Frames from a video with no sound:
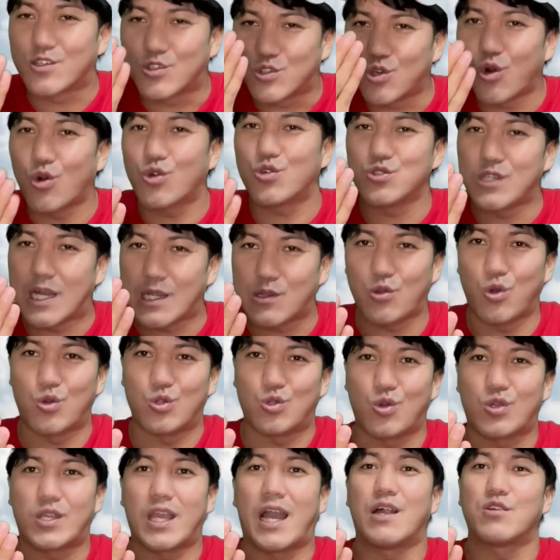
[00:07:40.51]
黒くなっとる
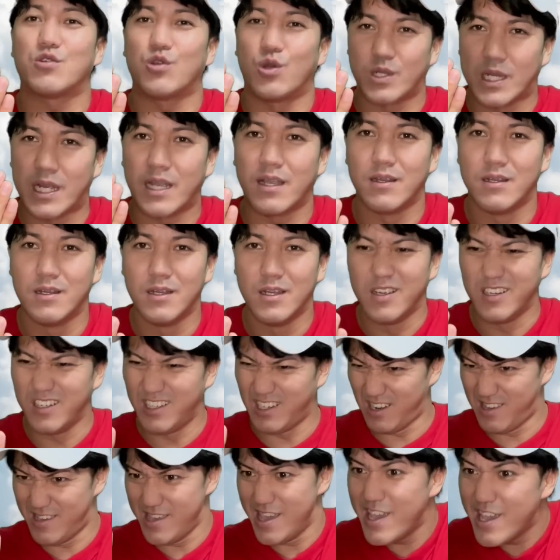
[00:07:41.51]
時あるよね。
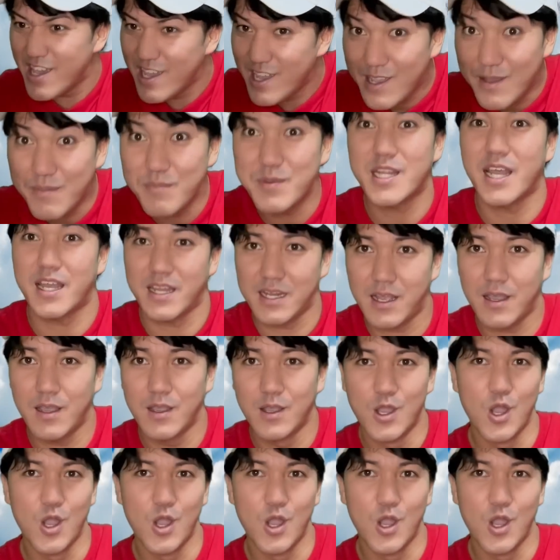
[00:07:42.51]
ええー、みたいな。